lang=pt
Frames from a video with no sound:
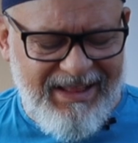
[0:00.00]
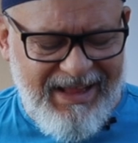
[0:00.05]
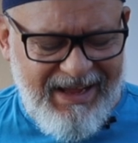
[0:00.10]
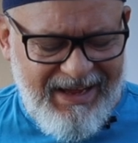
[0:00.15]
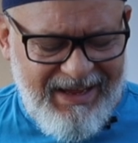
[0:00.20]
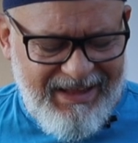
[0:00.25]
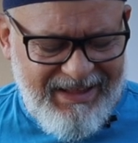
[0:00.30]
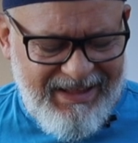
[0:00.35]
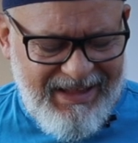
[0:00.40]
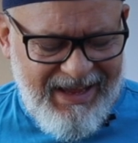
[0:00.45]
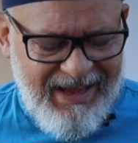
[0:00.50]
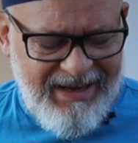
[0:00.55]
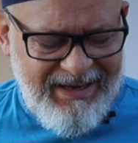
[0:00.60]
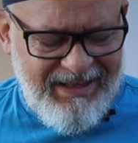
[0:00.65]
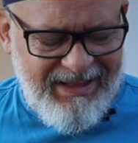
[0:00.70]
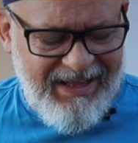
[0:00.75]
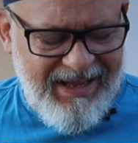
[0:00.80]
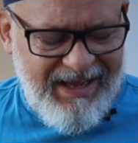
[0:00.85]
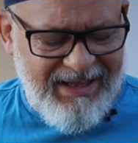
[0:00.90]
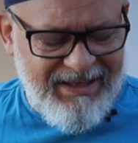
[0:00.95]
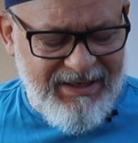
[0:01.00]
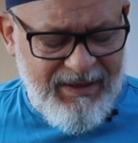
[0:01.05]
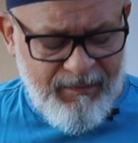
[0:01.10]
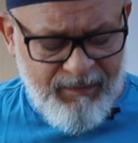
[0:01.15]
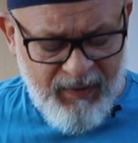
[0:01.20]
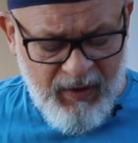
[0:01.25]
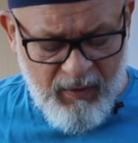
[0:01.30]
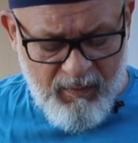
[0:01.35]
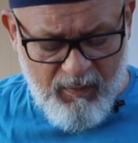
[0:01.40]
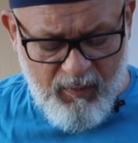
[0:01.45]
da eternidade.
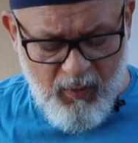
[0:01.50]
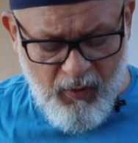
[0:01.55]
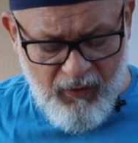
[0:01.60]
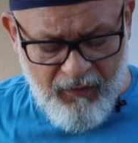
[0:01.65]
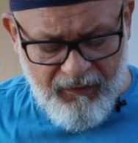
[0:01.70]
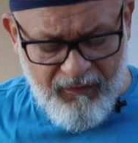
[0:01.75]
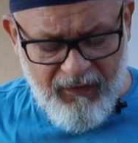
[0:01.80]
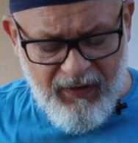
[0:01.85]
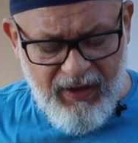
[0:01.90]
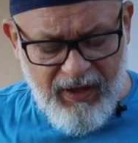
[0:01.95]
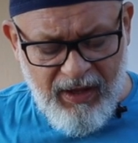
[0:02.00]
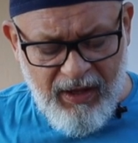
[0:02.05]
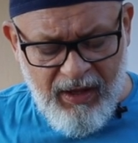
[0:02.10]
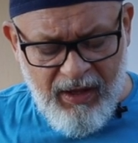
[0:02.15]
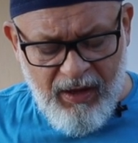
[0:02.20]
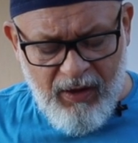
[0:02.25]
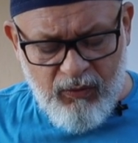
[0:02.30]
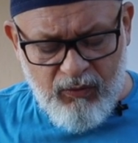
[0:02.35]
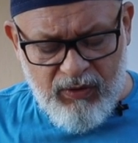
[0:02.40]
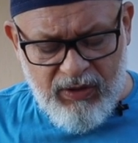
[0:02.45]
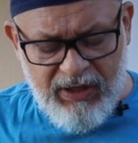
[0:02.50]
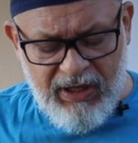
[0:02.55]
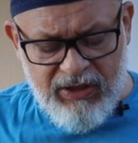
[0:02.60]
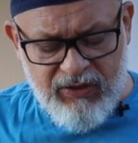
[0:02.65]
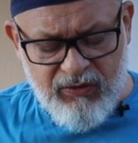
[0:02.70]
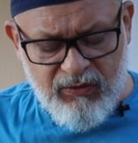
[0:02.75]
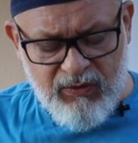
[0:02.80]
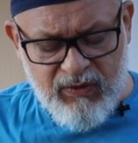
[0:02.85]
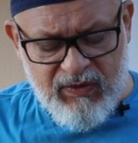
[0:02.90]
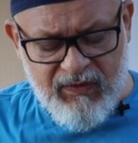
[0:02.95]
Por fim, o
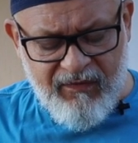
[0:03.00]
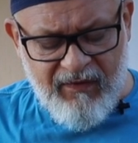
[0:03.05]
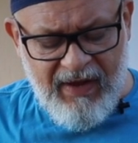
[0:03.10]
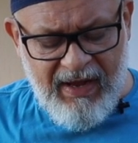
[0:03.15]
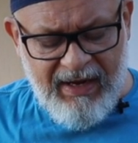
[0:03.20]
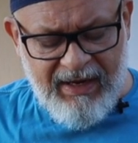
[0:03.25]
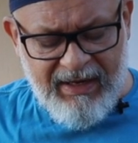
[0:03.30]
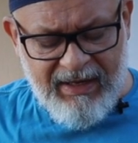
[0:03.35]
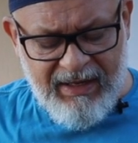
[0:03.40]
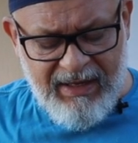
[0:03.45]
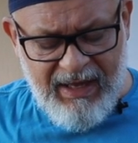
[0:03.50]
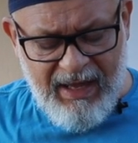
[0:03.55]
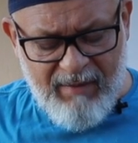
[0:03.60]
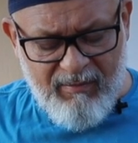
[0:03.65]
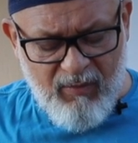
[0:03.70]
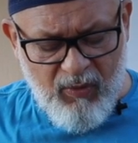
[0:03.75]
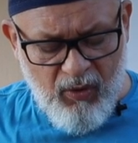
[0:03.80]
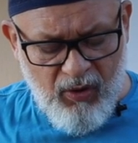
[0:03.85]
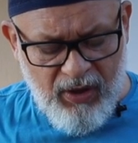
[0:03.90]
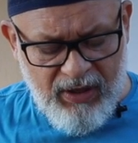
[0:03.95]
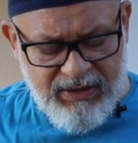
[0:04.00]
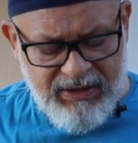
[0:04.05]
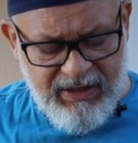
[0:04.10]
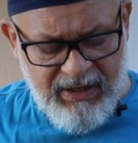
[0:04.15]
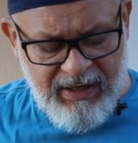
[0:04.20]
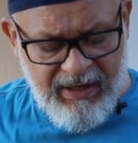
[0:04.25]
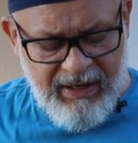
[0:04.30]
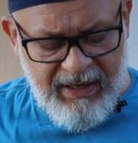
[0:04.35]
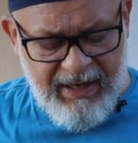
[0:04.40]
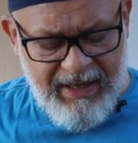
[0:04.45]
texto nos fala que a
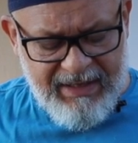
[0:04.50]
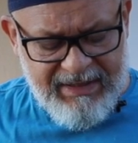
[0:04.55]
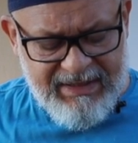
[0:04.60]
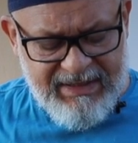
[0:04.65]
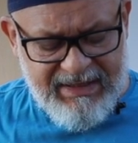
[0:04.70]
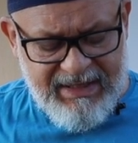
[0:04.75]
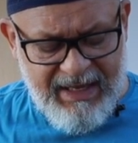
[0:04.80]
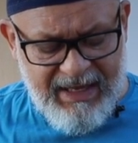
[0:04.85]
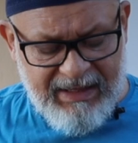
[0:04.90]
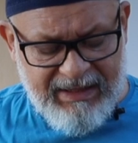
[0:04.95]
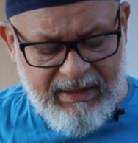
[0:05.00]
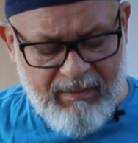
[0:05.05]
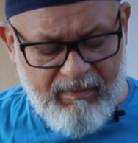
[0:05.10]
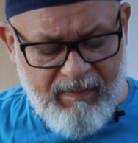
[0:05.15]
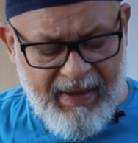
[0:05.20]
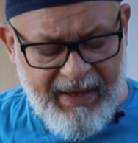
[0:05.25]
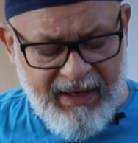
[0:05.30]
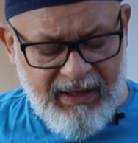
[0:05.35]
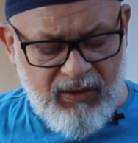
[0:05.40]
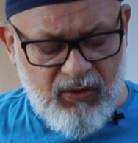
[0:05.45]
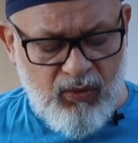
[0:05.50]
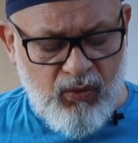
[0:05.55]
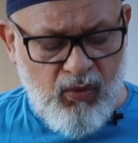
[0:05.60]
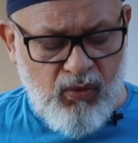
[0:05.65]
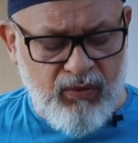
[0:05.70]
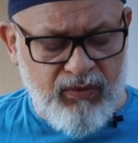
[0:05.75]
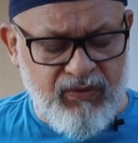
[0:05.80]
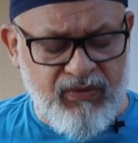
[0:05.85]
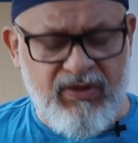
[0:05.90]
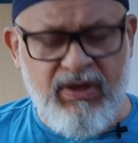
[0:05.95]
morte é certa para
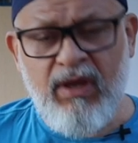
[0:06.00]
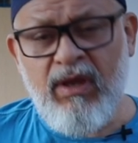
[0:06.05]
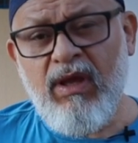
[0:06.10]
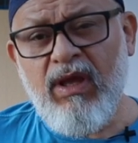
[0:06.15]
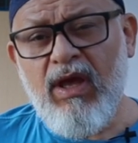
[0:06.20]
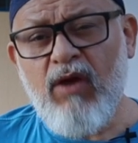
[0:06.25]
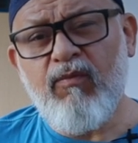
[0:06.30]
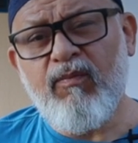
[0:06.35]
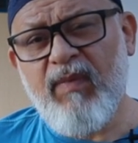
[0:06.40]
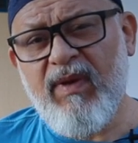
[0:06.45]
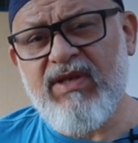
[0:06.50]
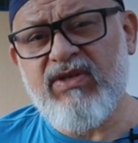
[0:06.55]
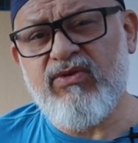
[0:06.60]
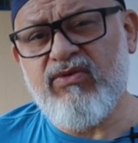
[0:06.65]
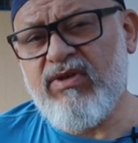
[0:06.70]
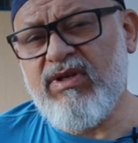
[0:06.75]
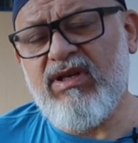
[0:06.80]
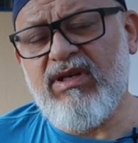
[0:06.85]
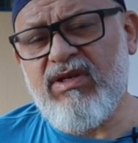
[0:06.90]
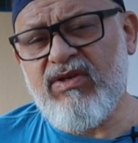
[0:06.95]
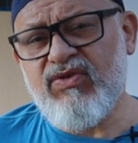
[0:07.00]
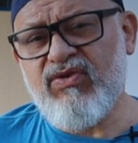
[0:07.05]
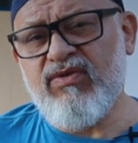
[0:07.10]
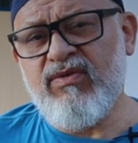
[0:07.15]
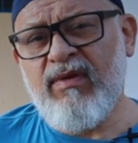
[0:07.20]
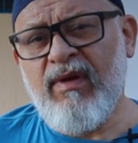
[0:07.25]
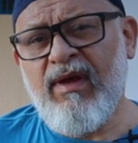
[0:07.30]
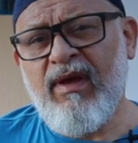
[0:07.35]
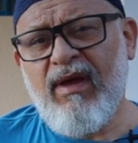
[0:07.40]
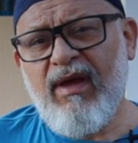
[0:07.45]
todos. Eu penso que
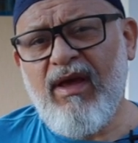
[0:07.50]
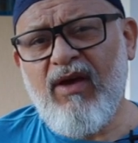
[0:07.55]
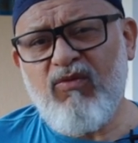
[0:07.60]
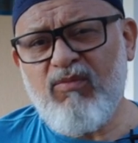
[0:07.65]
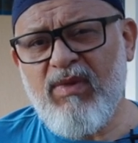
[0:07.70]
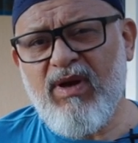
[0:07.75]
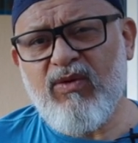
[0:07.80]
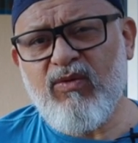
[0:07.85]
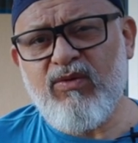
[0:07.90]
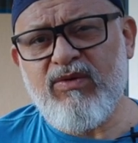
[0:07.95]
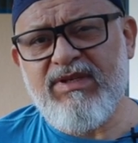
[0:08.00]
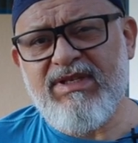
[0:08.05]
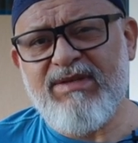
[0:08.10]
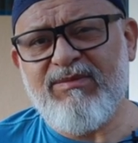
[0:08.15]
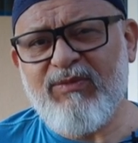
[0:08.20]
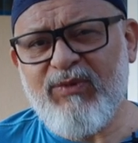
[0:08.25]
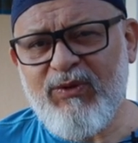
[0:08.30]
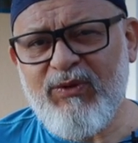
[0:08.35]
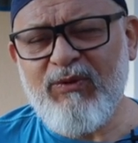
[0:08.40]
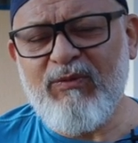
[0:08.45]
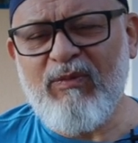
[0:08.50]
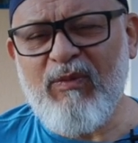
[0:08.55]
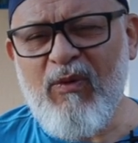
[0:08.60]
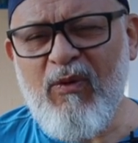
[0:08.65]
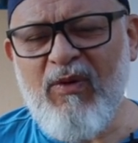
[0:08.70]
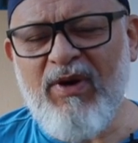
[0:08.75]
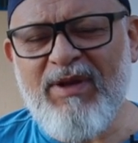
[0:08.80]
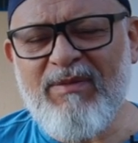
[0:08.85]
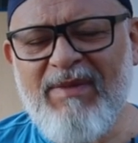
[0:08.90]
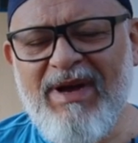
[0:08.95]
isso é uma coisa muito
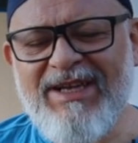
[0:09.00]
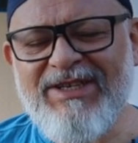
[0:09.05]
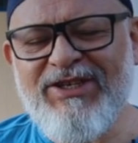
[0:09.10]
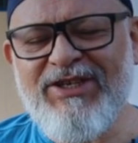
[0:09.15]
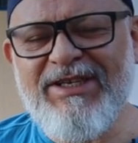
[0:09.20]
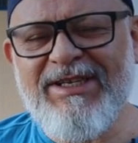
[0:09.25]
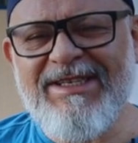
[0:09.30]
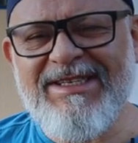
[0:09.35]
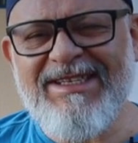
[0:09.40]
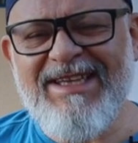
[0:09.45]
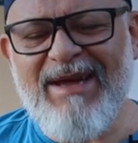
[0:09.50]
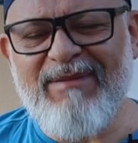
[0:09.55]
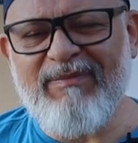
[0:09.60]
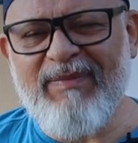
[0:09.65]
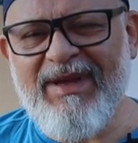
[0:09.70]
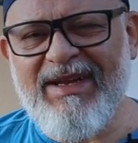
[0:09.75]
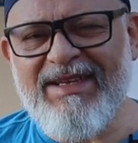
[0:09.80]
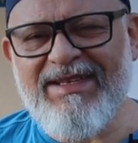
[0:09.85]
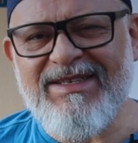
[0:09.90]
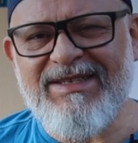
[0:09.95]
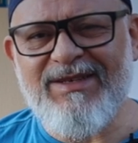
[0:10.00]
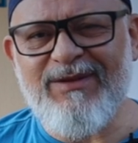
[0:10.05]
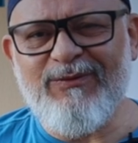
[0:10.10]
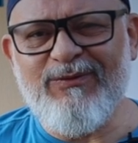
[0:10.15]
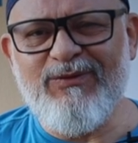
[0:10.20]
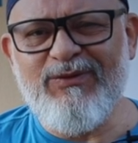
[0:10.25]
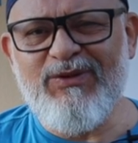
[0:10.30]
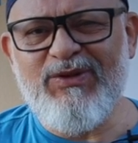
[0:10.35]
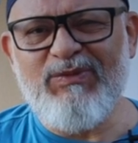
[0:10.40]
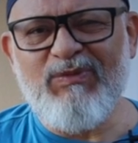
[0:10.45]
boa. Imagina se apenas
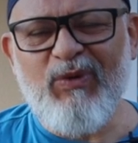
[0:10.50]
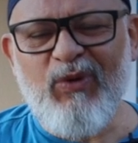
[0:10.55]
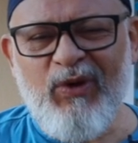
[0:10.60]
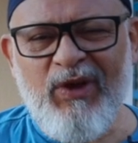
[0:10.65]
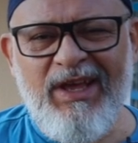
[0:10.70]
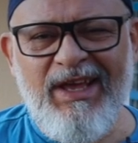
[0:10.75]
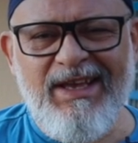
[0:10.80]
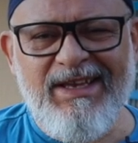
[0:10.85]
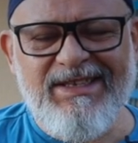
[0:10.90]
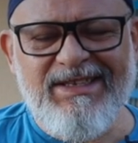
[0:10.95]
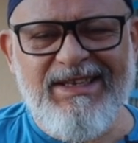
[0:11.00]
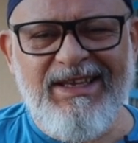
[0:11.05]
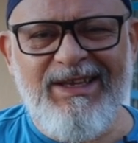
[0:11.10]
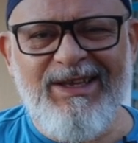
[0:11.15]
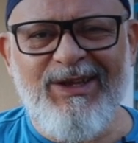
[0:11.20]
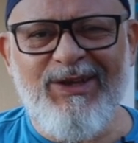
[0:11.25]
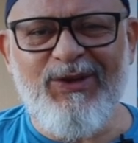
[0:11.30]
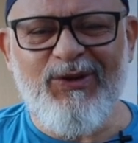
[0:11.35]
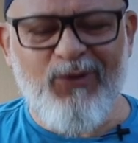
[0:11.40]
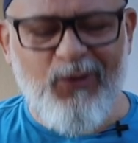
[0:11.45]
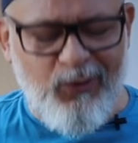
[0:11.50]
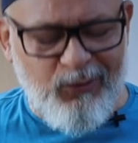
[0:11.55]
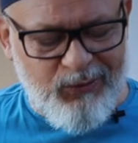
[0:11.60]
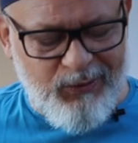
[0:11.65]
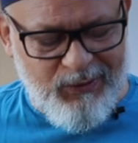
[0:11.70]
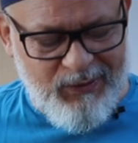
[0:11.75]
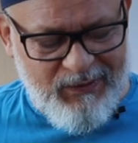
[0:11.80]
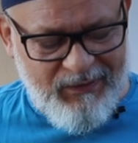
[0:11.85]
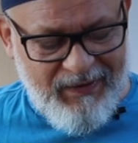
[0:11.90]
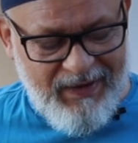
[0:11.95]
uns morressem e
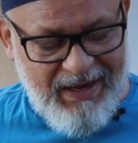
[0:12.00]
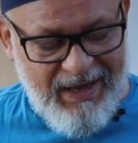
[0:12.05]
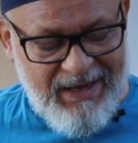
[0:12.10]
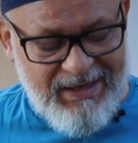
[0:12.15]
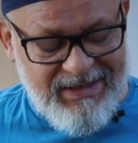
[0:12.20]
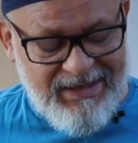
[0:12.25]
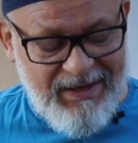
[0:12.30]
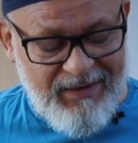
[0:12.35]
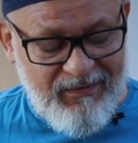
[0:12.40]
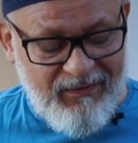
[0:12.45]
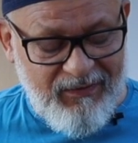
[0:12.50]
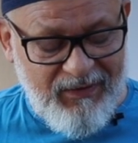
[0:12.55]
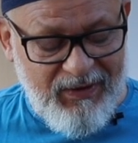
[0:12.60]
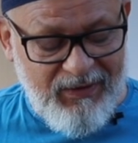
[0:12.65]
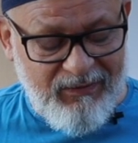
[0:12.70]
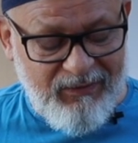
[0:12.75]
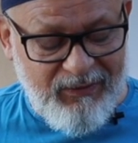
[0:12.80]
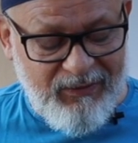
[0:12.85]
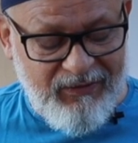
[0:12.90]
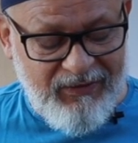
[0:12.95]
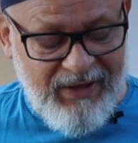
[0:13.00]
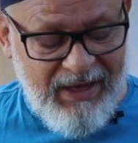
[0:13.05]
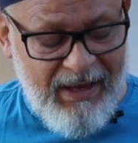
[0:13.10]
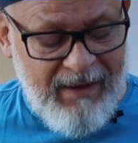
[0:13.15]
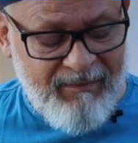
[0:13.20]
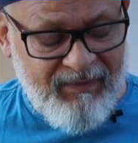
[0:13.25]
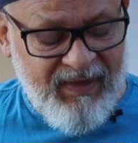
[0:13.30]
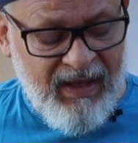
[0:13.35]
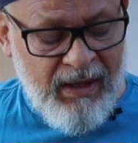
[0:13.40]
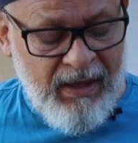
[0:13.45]
outros ficassem vivos,
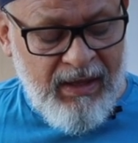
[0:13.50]
né?